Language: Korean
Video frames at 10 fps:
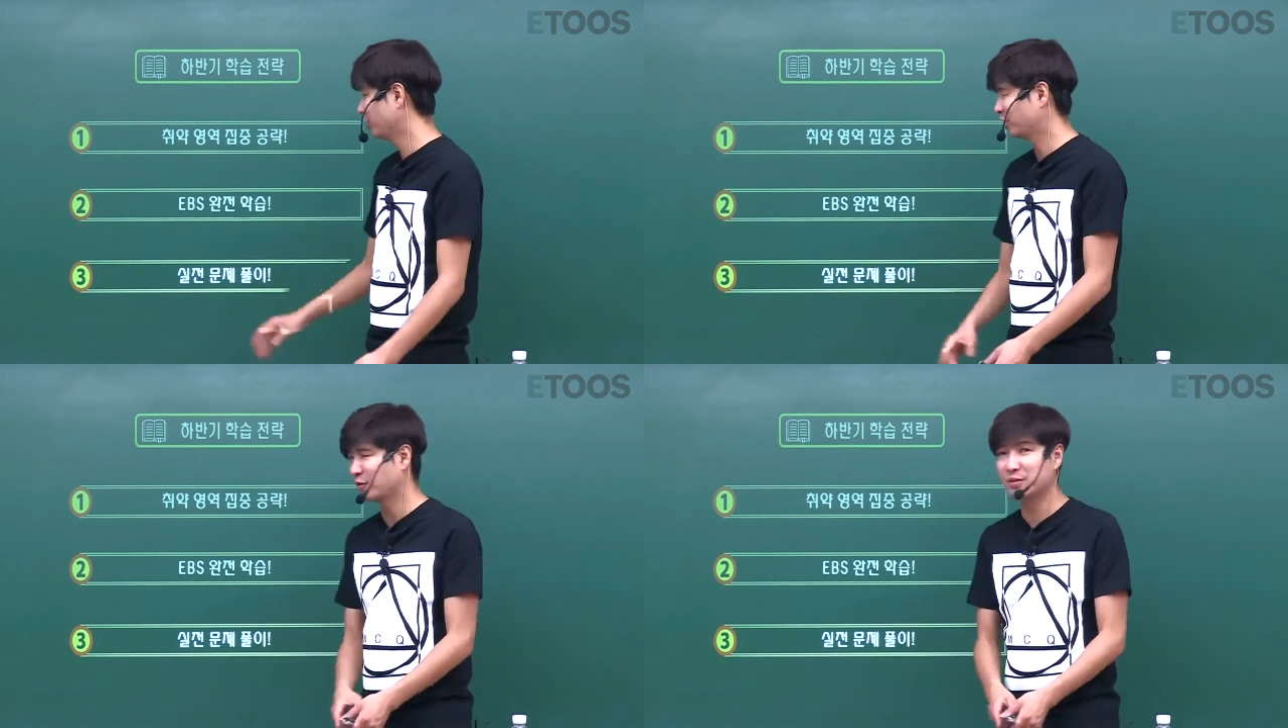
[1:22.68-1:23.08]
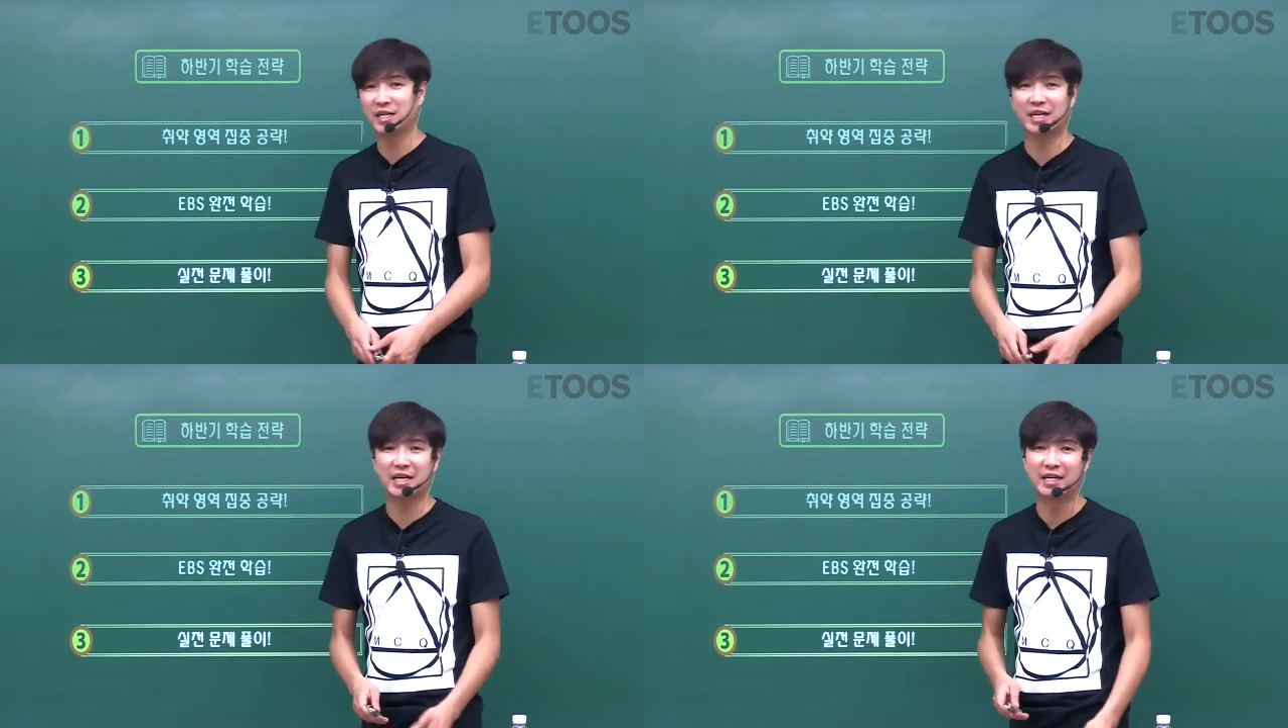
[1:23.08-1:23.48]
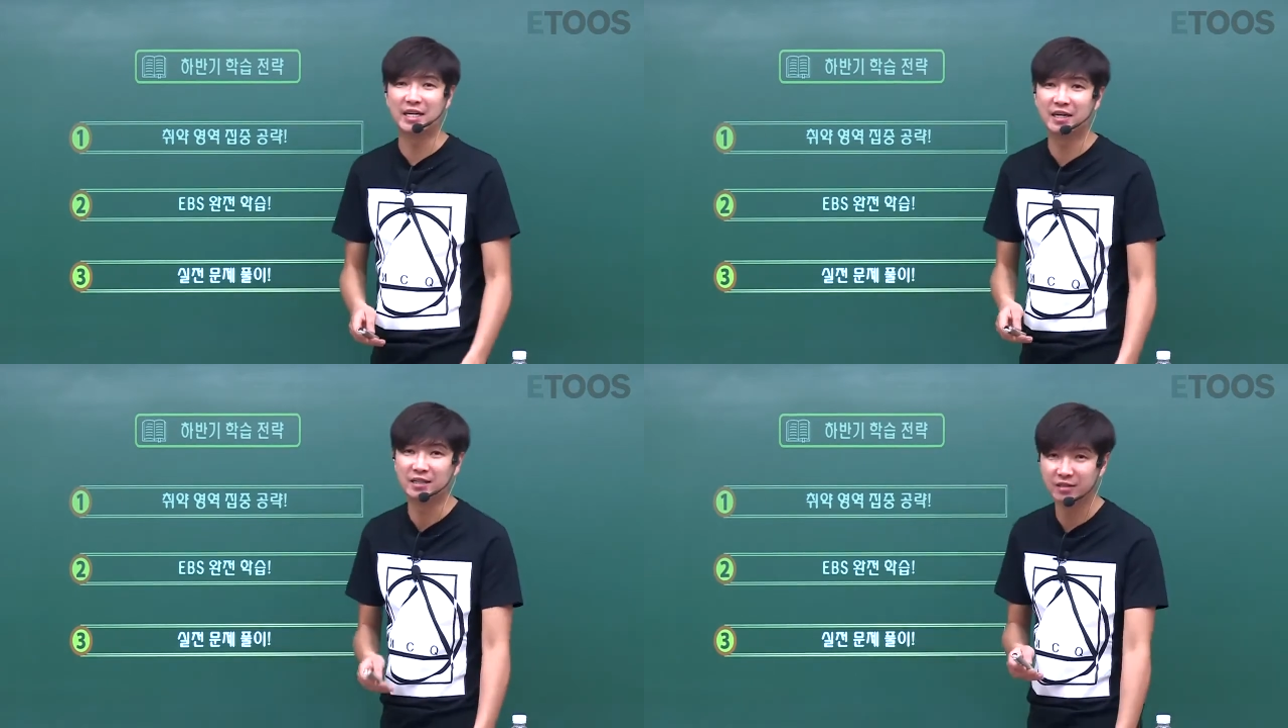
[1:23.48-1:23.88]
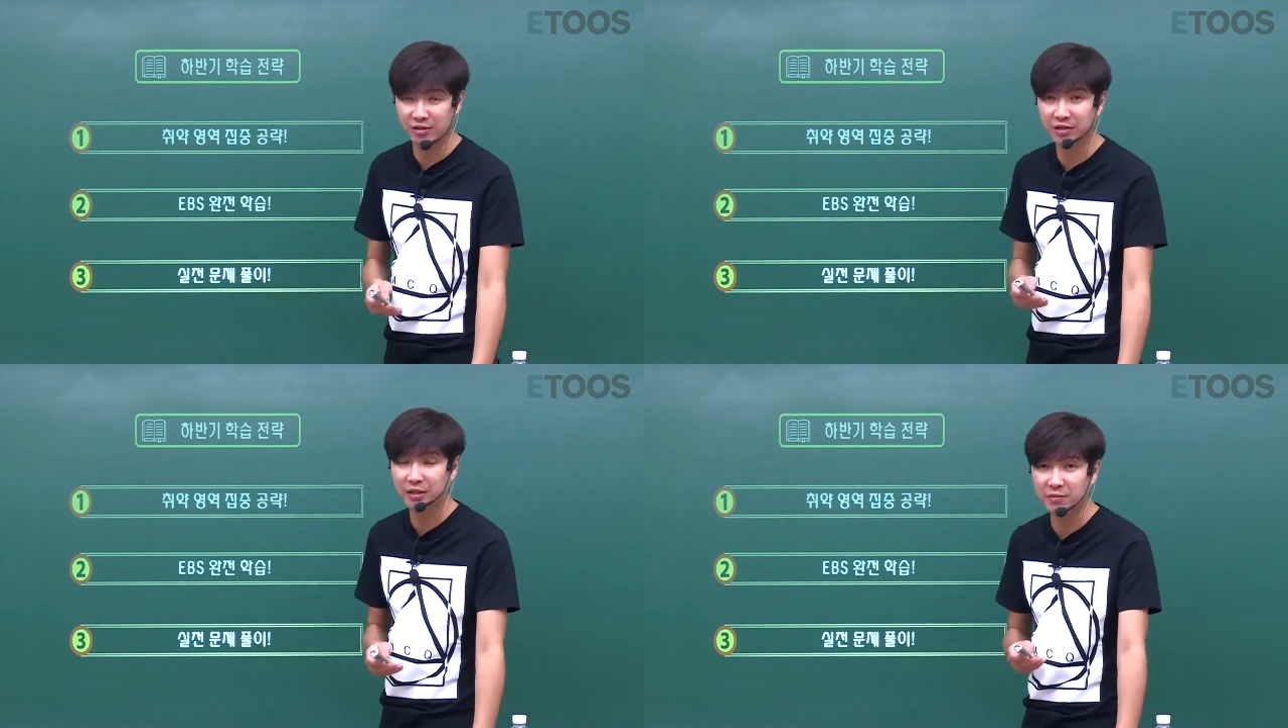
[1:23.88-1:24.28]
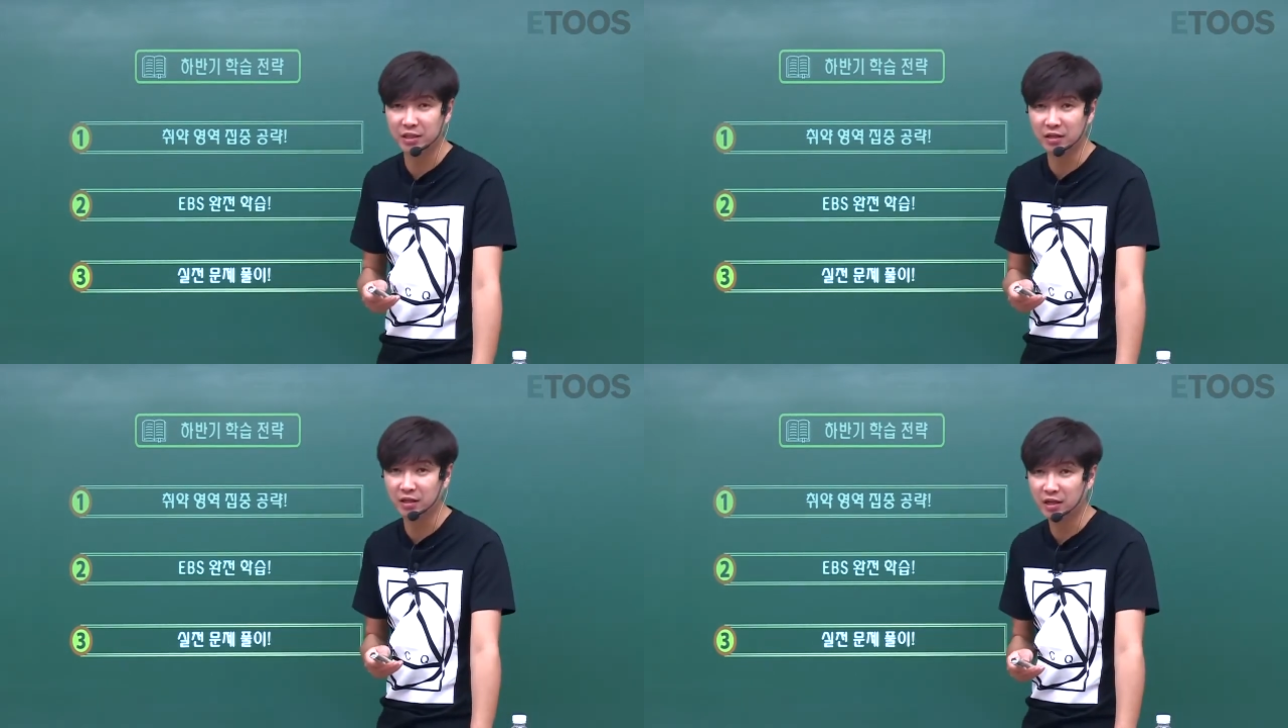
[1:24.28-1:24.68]
시험장에 가야 할 그럴
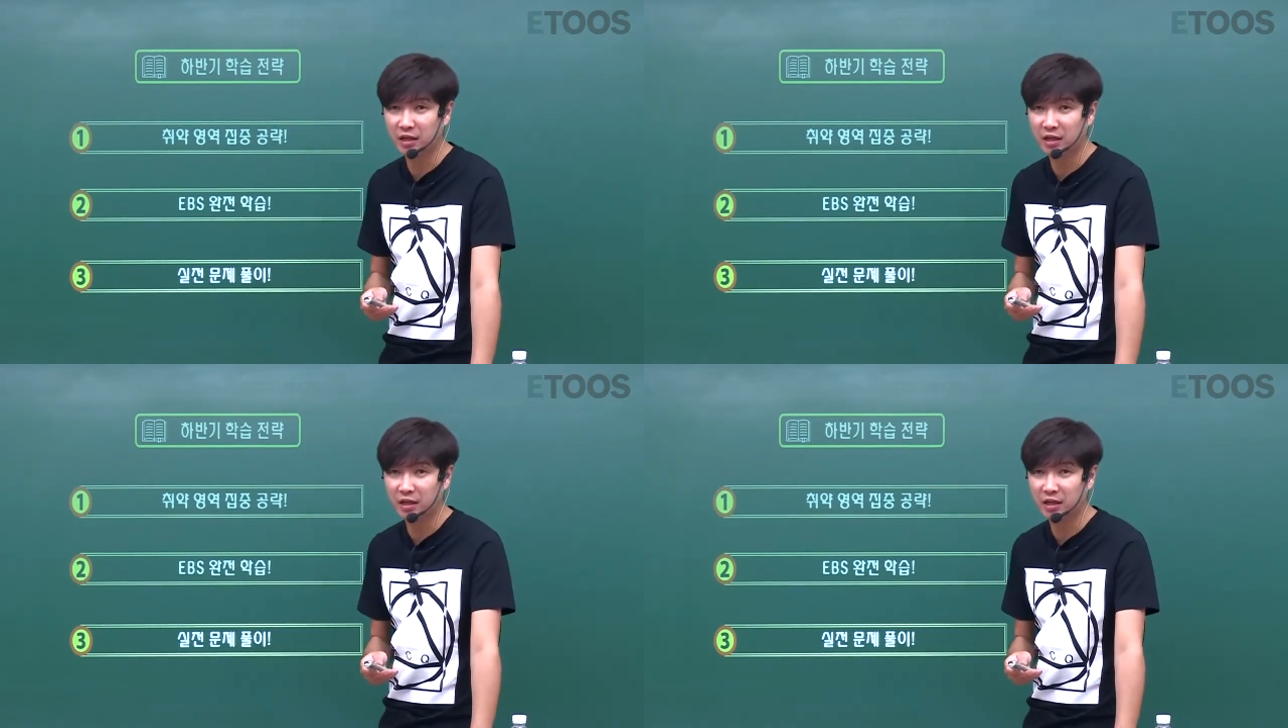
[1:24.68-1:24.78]
때입니다.